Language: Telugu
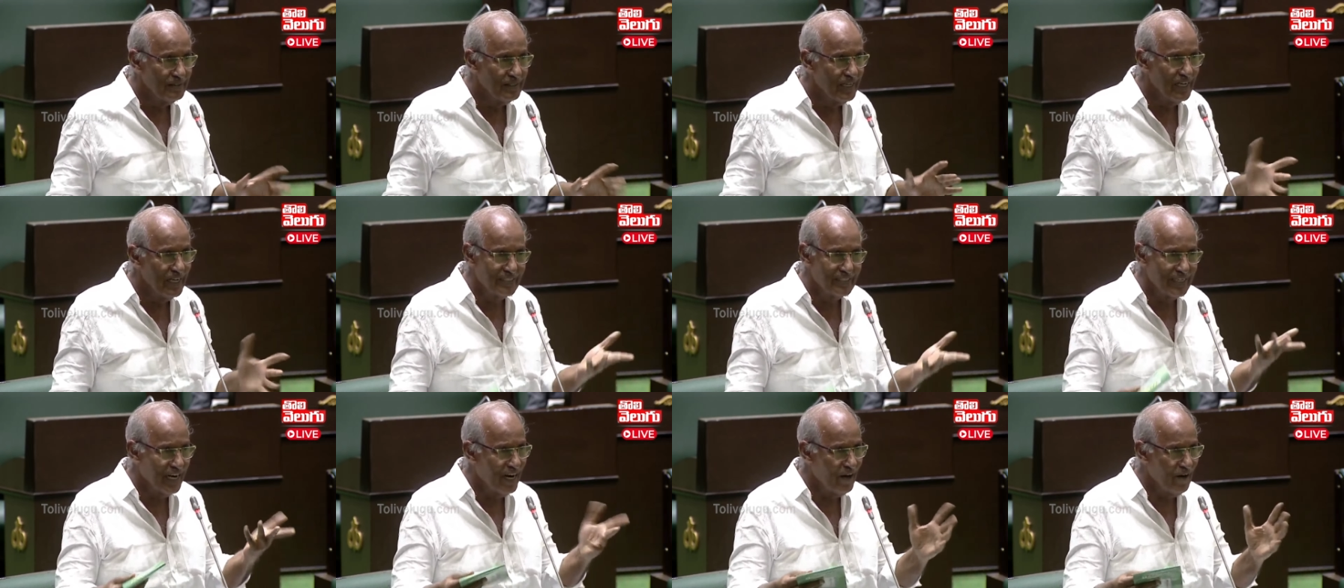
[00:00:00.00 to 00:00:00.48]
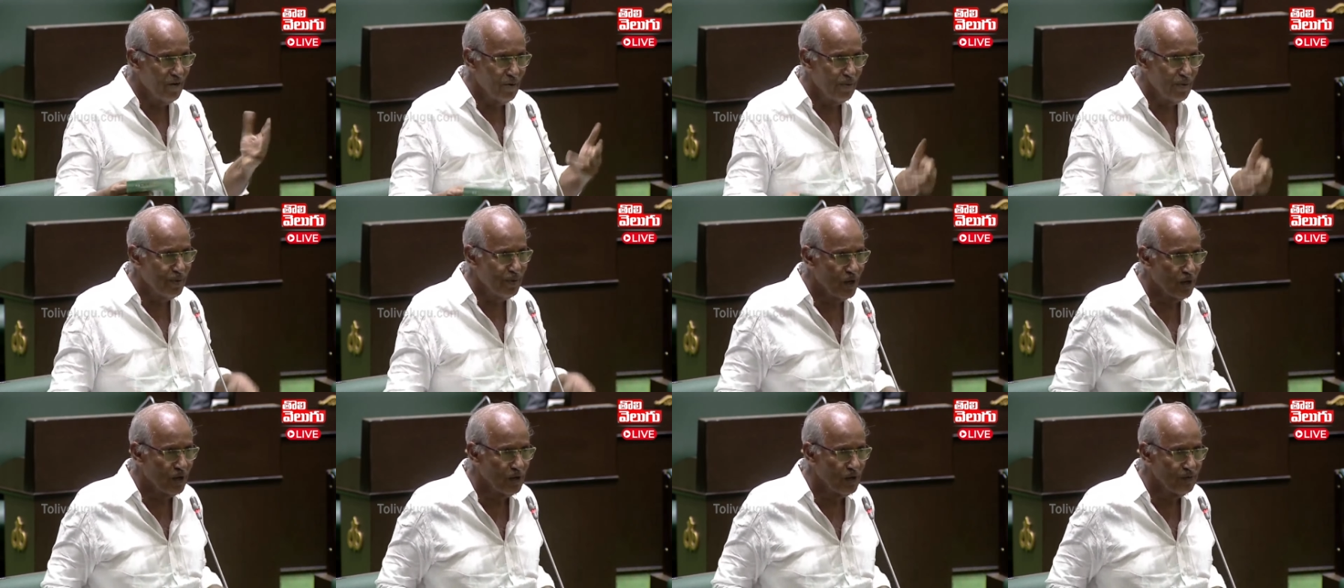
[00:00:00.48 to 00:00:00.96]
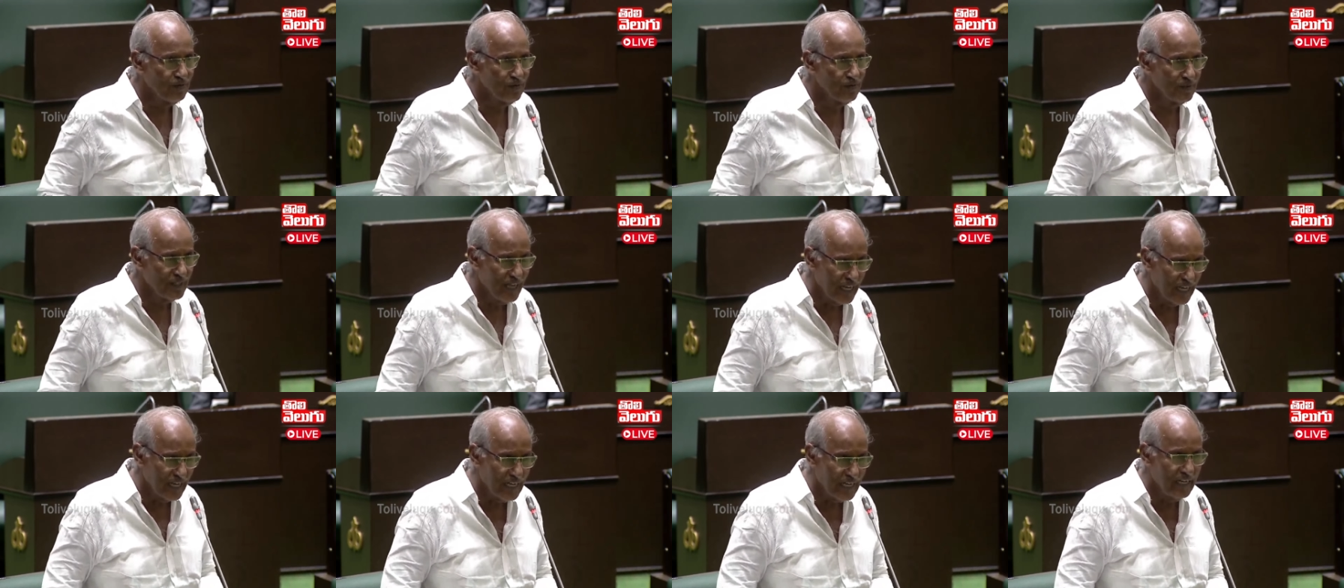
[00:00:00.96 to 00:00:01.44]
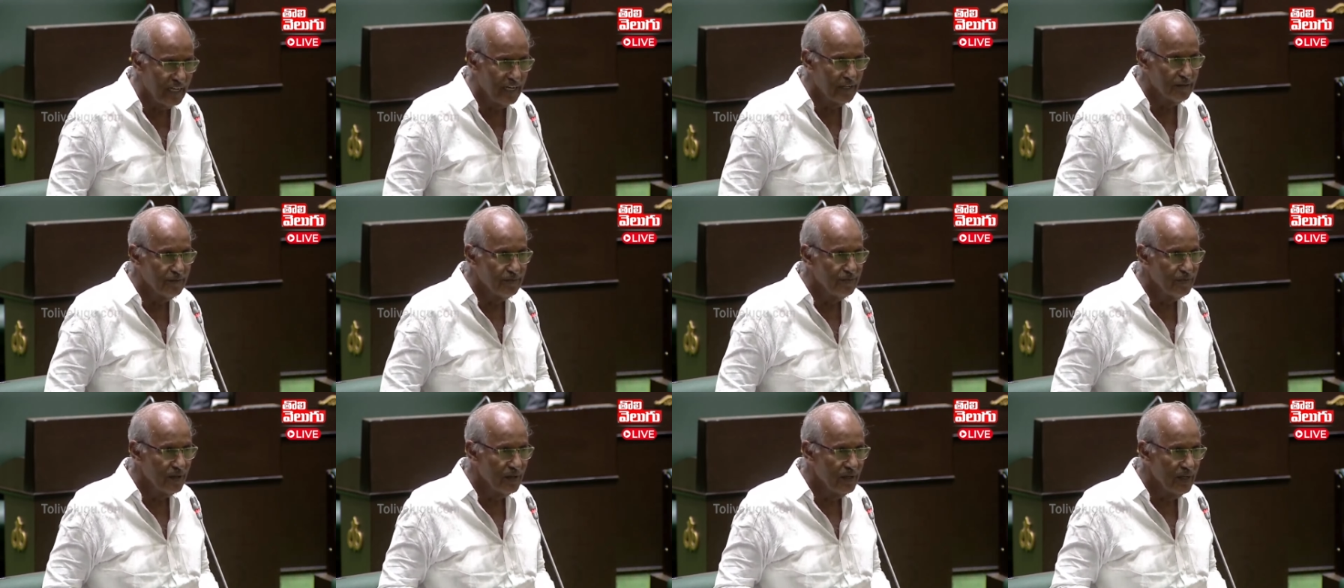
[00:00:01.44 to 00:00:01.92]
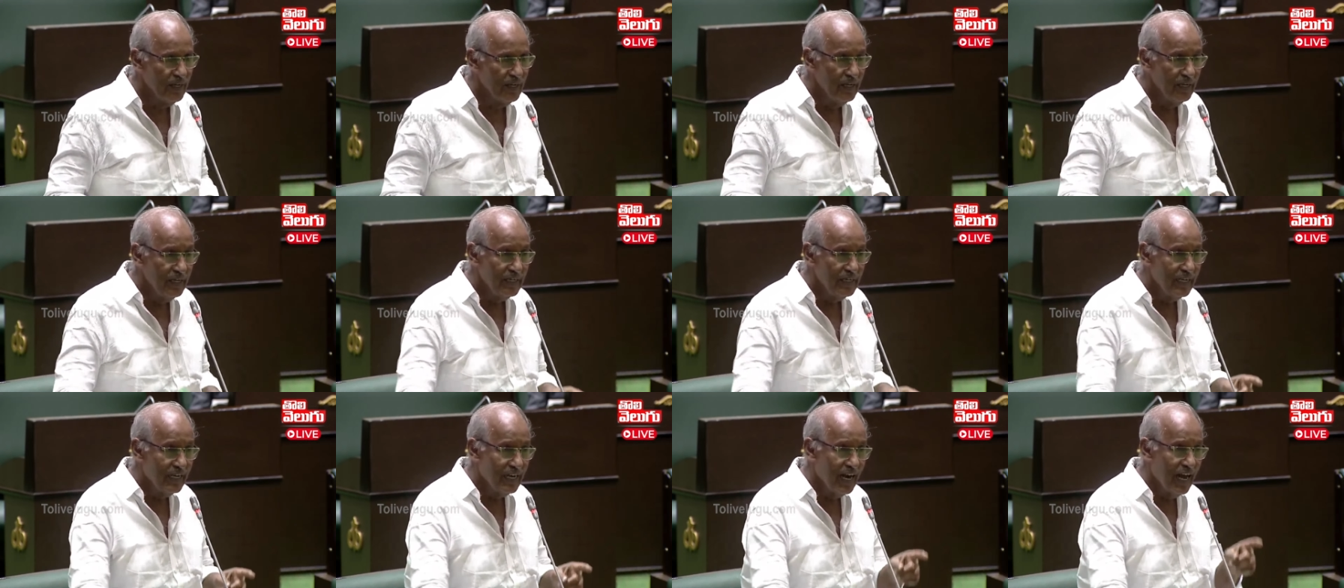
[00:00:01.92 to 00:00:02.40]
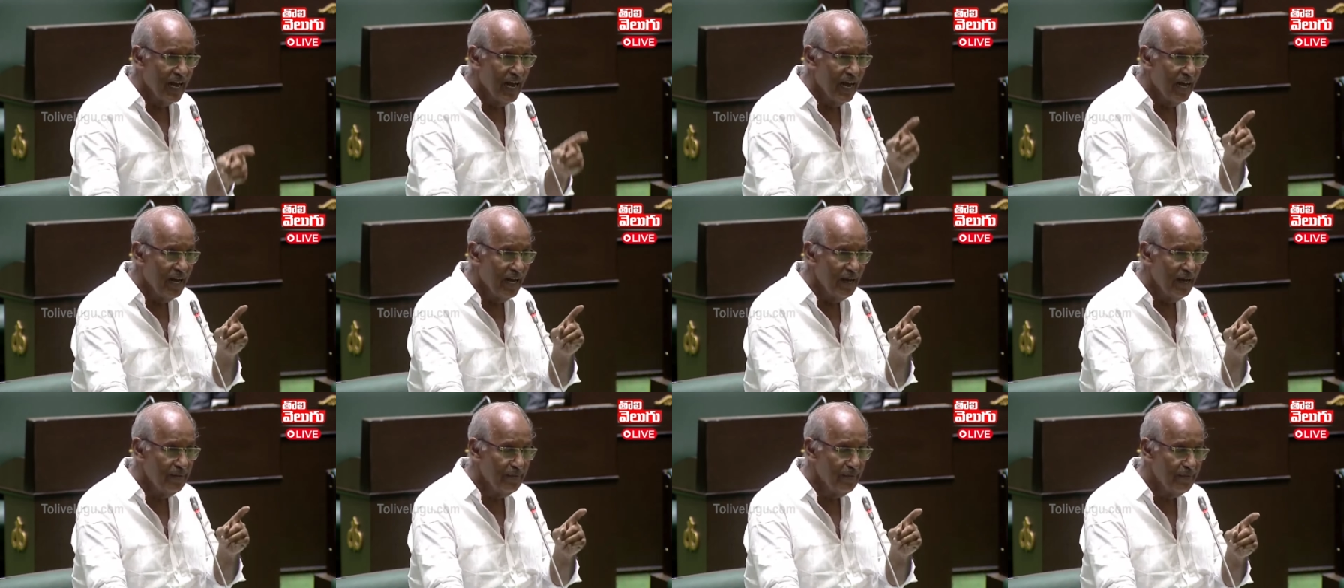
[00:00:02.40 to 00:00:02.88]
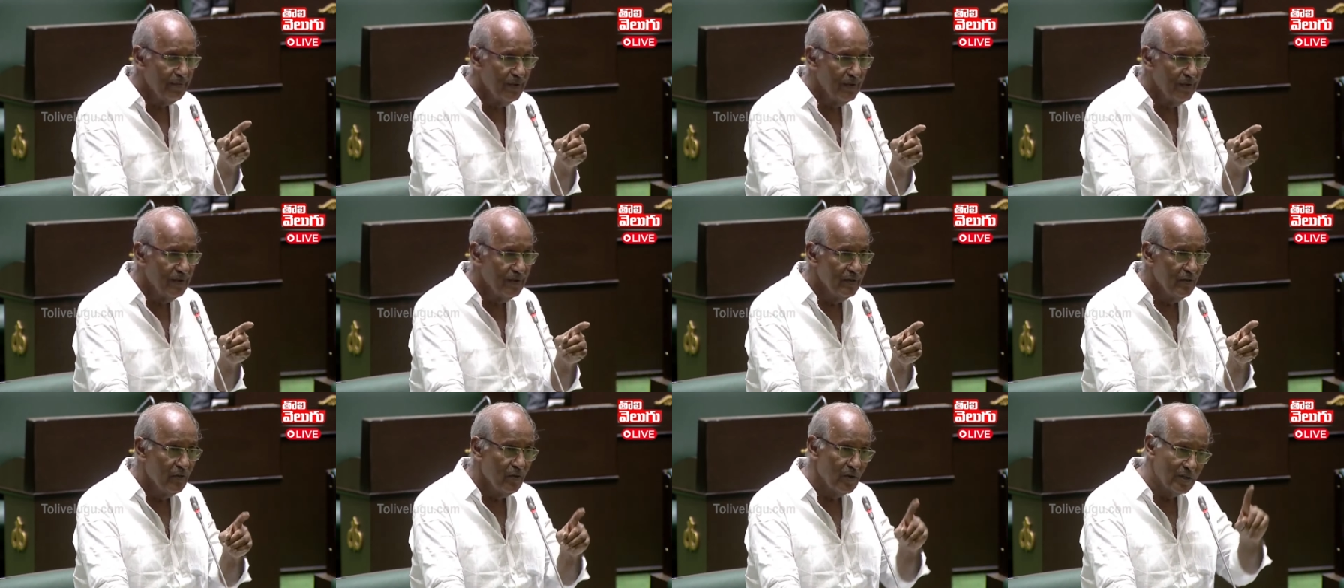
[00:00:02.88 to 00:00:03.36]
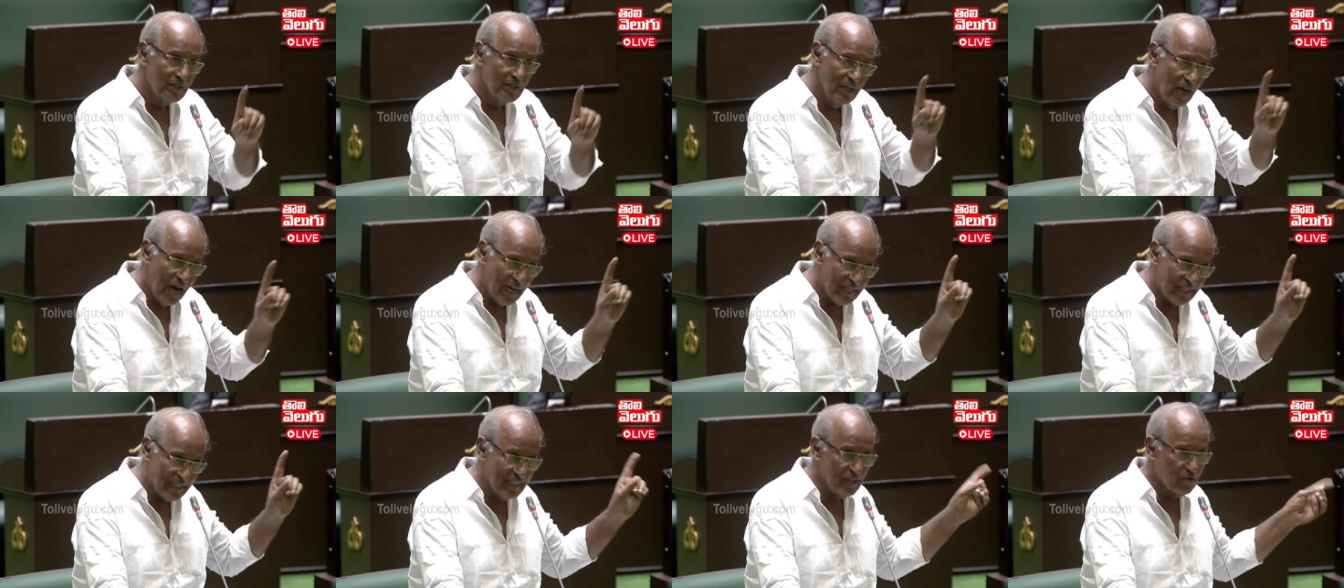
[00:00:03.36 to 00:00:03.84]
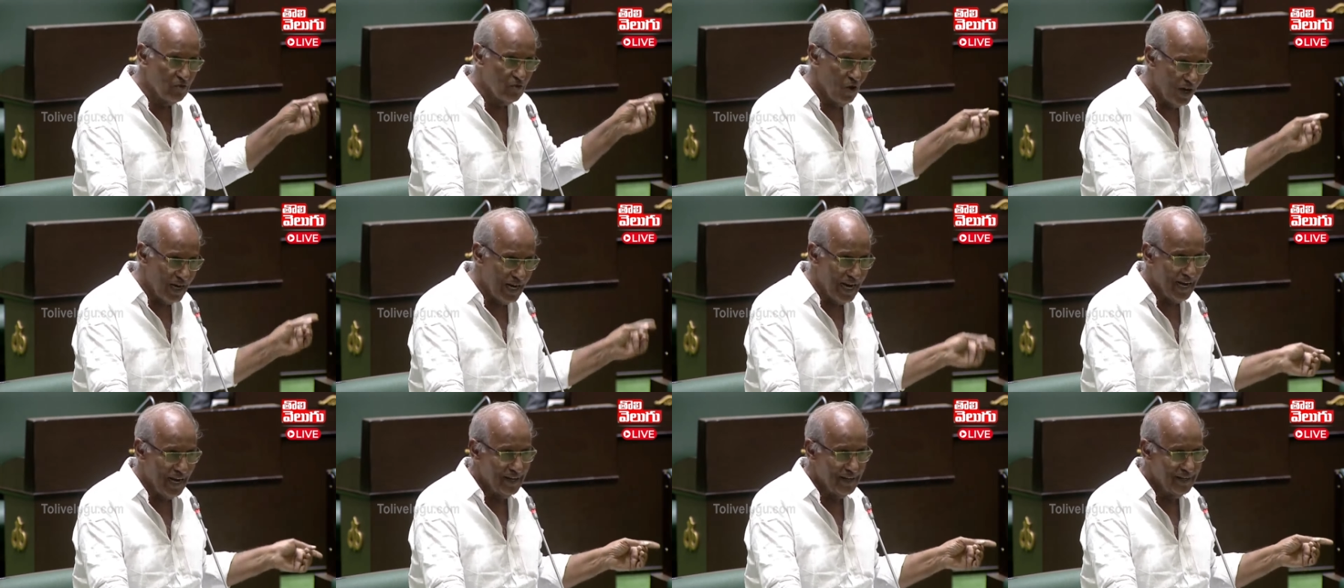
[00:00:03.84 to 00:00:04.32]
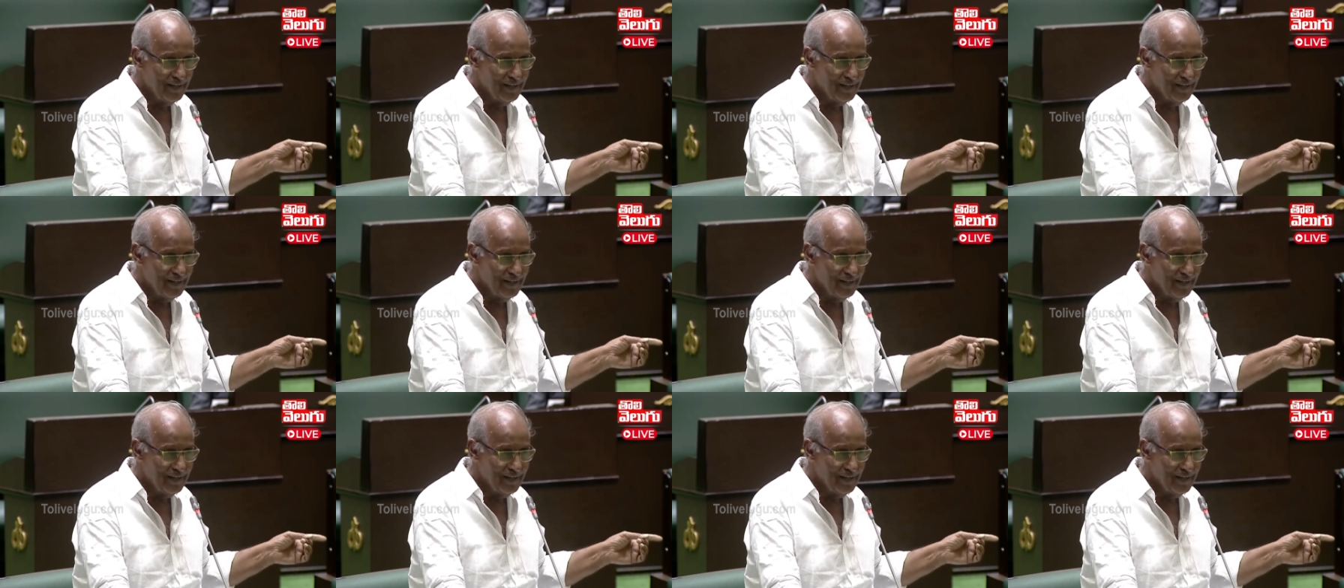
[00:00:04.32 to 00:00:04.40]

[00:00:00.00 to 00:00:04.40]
చేసిన ఉపయోగం జరగలేదు ఇలా ఒక అక్కడ దొర